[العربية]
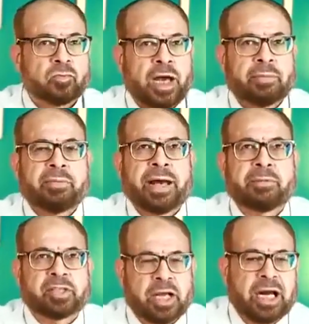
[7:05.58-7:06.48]
حبيب
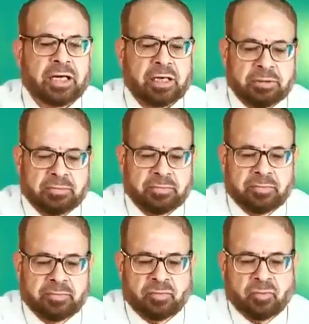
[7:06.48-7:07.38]
قلبي صلى على النبي
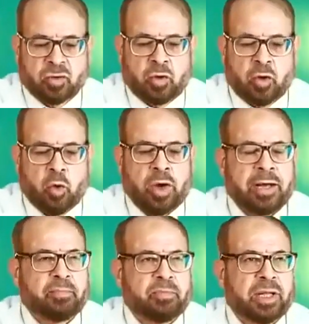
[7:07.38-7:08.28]

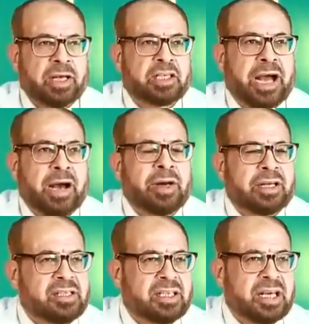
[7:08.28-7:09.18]
هو الشهوه
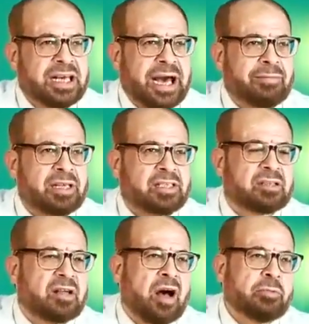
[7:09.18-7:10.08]
الجنسيه عامله زي
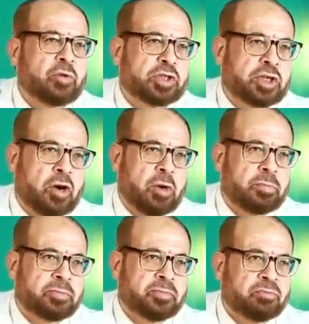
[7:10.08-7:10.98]
الطعام
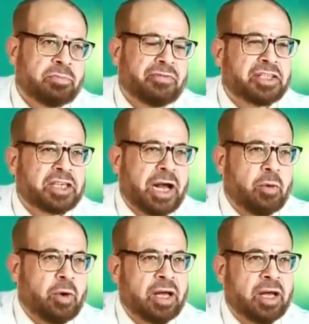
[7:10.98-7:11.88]
والشراب ما فيش
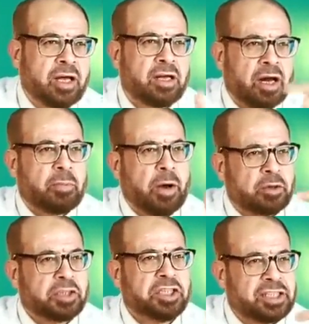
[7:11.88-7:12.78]
شهوه
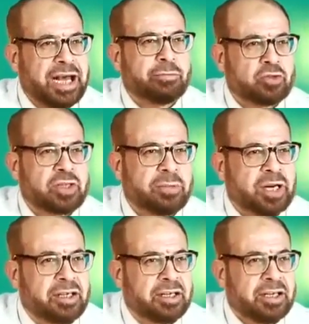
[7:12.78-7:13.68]
24 ساعه
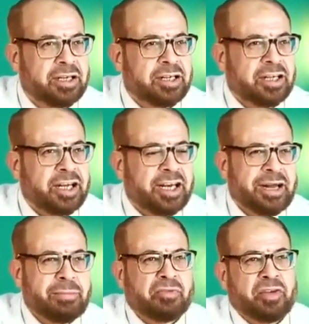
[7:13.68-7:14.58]
مستمره
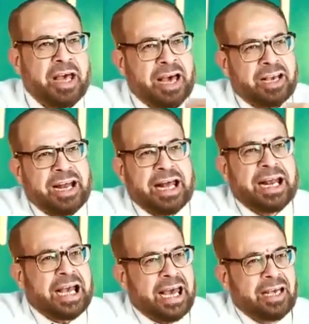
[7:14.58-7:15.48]
انما في اكل
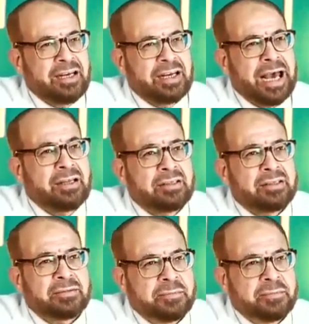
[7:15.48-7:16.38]
انا جعان
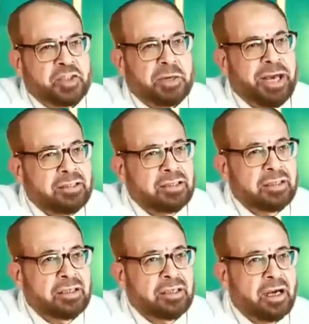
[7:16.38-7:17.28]
كلت
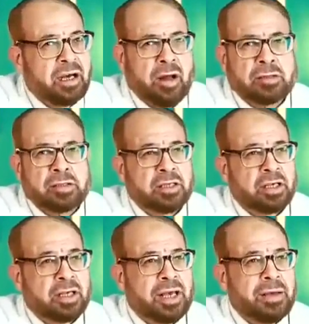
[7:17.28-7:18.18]
شبعت خلاص
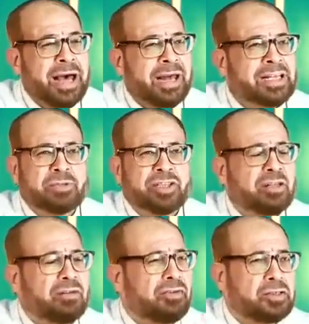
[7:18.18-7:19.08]
ايه بقى لازمه
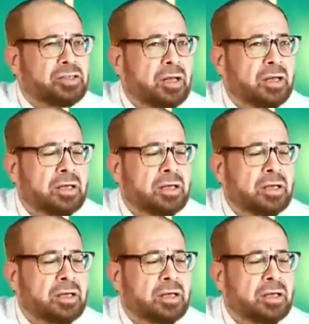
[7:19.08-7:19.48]
التفاصيل